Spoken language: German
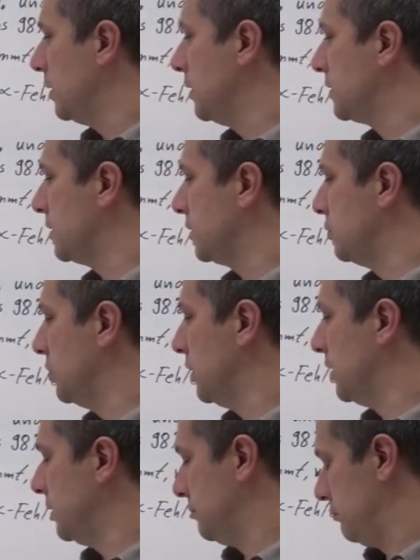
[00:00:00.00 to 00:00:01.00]
ist
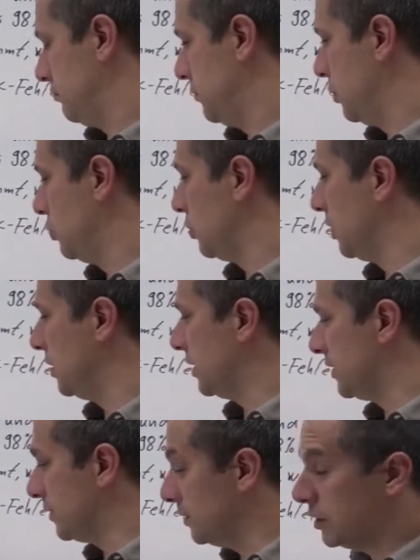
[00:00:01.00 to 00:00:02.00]
natürlich die Theorie,
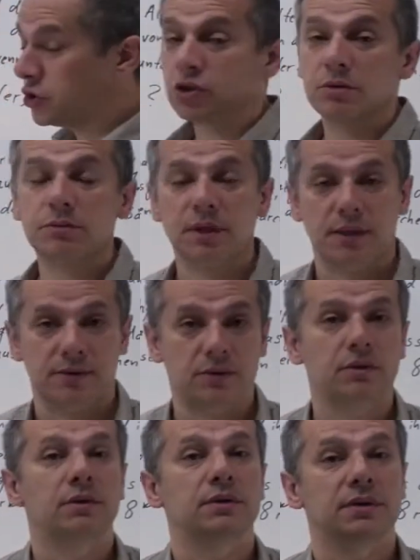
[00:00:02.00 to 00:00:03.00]
dass es nicht stimmt,
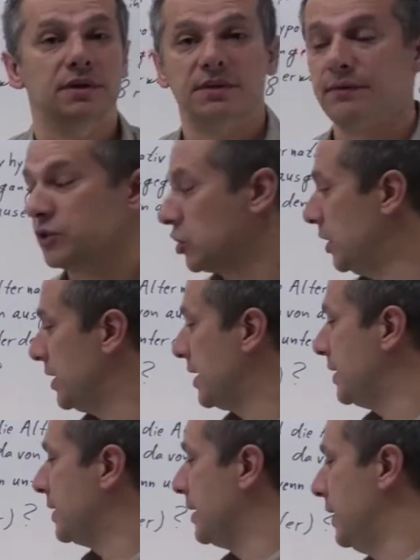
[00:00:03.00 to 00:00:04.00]
also dass die
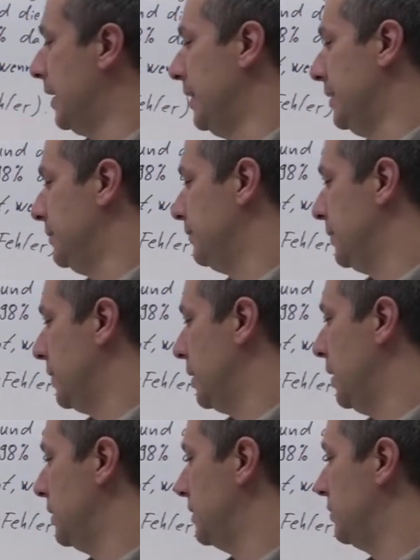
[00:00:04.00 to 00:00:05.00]
Wahrscheinlichkeit kleiner
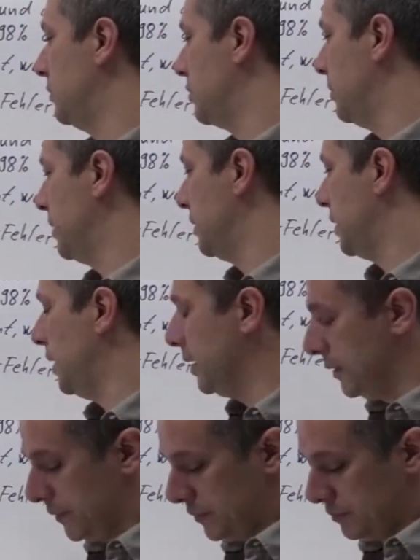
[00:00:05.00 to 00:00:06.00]
als
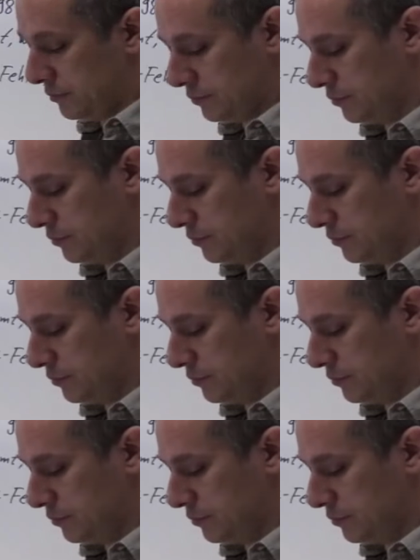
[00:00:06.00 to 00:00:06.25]
0,3 ist.